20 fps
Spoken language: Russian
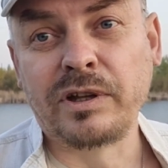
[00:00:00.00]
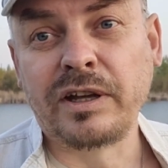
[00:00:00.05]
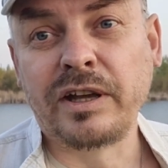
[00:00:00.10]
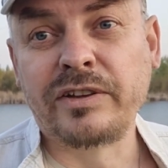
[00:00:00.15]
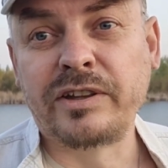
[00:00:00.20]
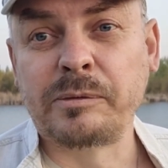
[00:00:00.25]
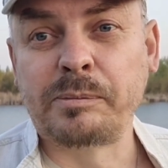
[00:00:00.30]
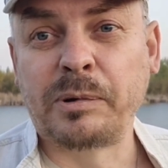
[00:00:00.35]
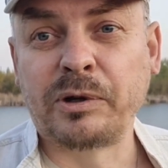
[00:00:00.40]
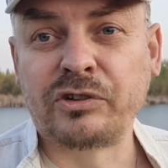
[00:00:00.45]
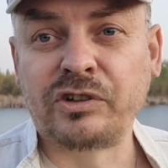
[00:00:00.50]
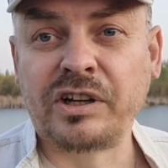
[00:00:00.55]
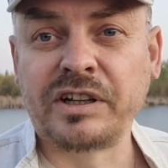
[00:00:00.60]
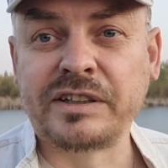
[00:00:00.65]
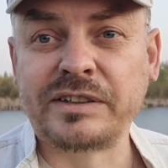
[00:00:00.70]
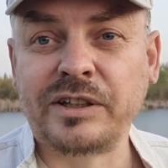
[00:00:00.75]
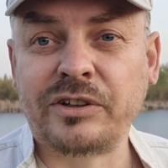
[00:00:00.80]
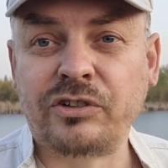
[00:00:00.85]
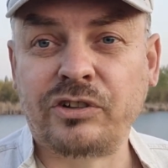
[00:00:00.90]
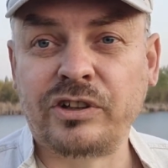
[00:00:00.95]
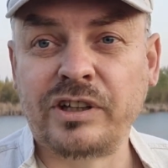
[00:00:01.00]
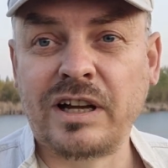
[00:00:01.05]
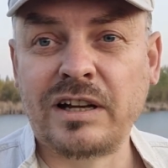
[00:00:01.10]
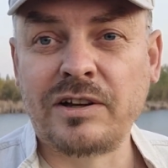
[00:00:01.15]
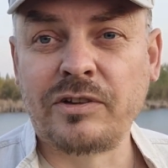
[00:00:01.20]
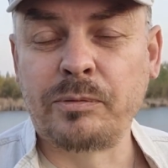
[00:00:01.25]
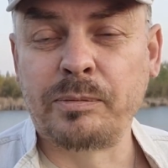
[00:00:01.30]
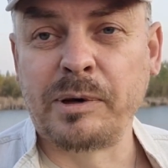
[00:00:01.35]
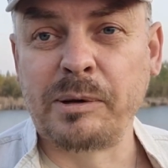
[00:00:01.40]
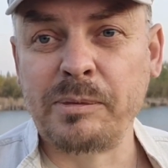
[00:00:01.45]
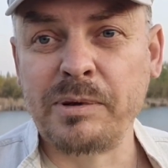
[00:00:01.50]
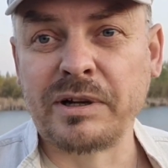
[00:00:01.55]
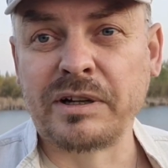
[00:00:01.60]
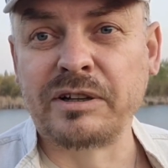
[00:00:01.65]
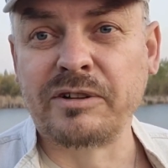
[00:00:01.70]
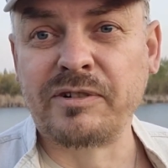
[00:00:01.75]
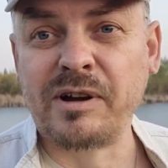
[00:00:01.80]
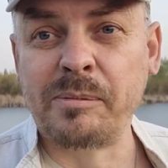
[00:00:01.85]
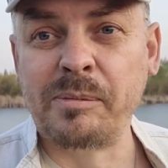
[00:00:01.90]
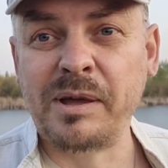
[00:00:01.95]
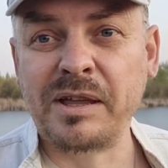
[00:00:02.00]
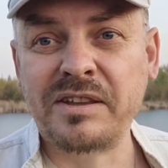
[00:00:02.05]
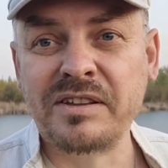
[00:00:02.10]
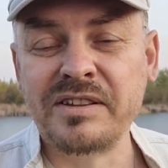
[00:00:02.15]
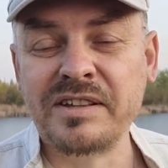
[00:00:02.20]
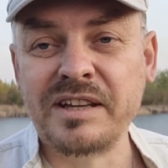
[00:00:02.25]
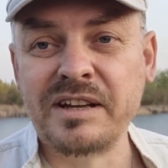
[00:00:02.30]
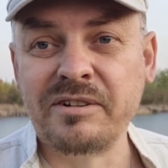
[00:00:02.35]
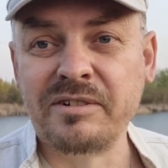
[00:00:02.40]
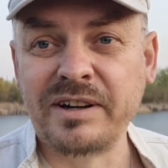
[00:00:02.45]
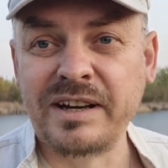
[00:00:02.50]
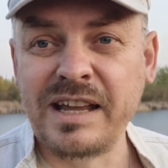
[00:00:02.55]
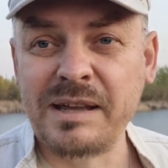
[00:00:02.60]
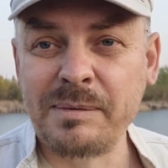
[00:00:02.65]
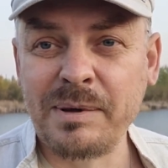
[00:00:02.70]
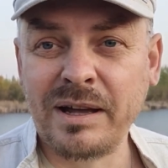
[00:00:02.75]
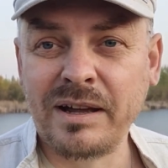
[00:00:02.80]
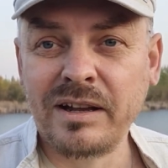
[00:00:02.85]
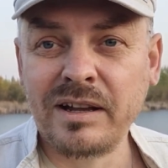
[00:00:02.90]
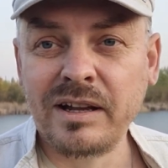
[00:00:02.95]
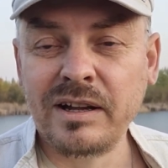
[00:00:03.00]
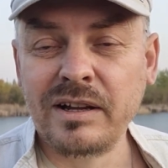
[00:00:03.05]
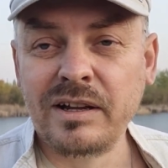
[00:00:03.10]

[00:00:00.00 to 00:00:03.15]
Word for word: Эти пожары начинались примерно в обеденное время,